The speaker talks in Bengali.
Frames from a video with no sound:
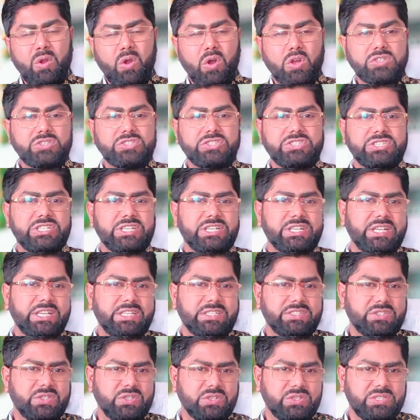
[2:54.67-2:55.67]
অশ্বের
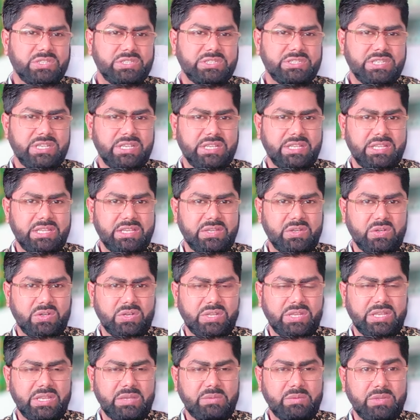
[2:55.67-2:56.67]
ন্যায় শক্তিশালী
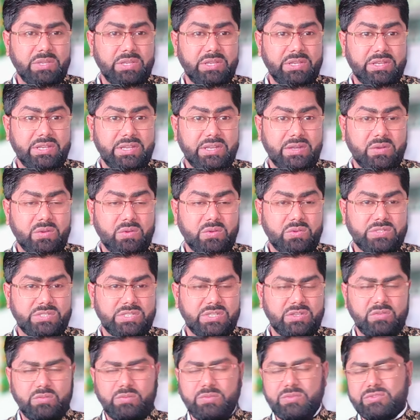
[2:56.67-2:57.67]
করে এবং
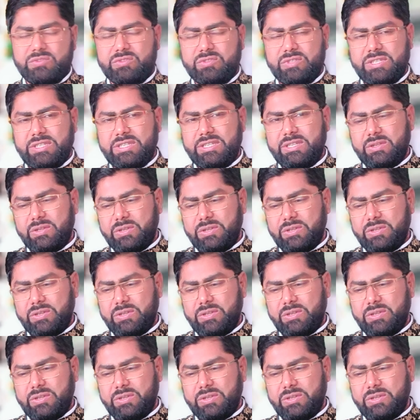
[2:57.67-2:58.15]
ইন্টারকোর্সের উপযোগী